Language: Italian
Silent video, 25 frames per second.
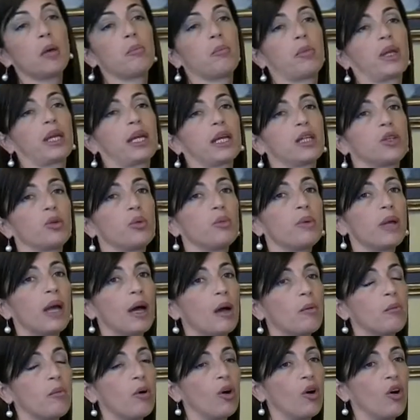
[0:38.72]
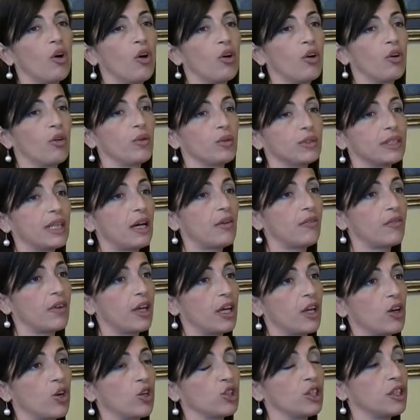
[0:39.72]
perché dobbiamo
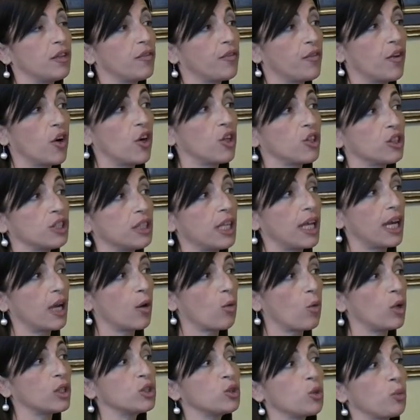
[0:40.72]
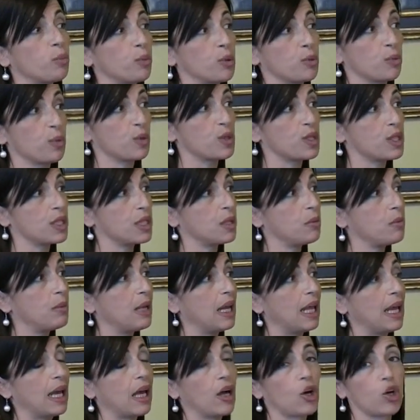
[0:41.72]
davvero diffondere quanto più
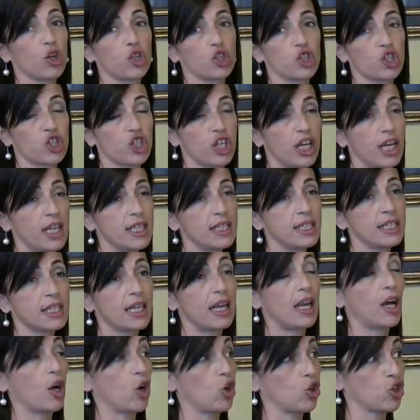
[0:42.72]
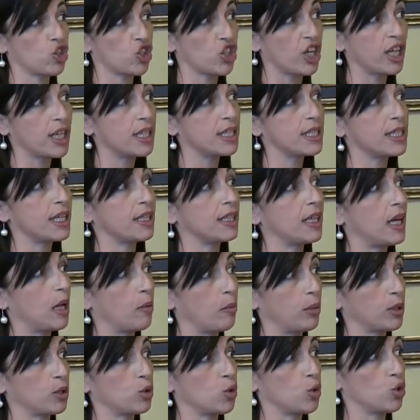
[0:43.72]
possibile la conoscenza e la coscienza della
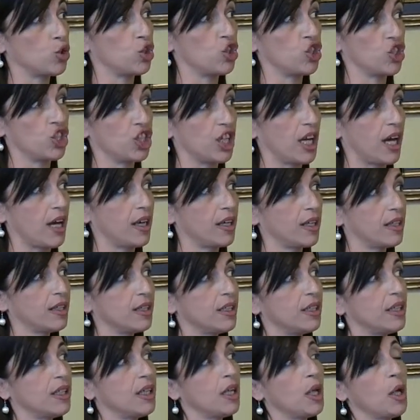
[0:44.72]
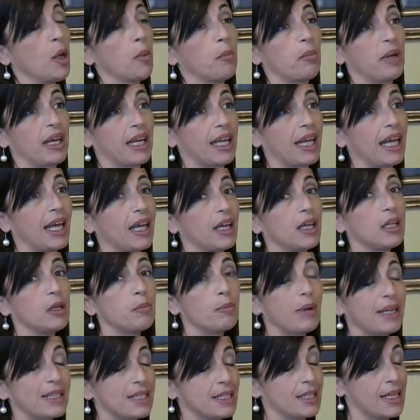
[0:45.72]
patologia, perché il
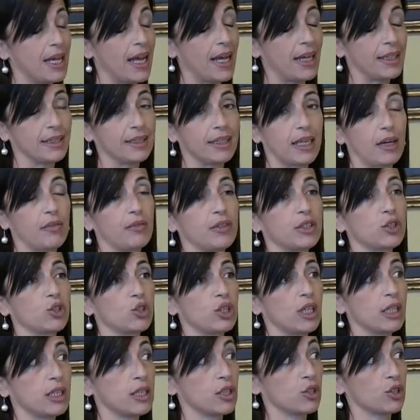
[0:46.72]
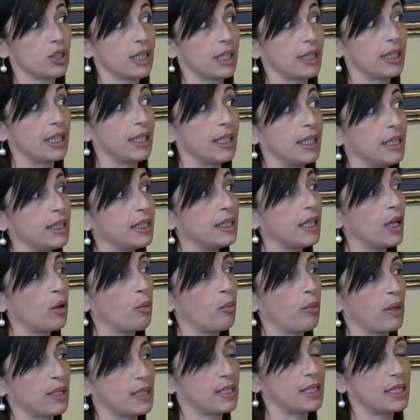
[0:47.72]
paziente affetto da idrosadinite è un
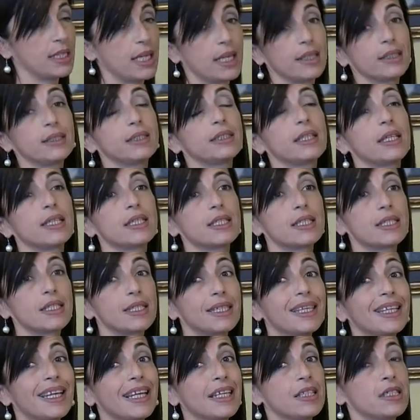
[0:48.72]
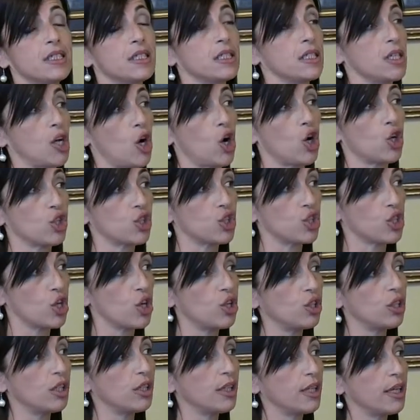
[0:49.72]
paziente
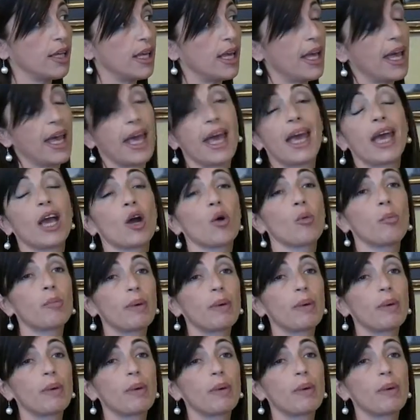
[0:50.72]
silenzioso è un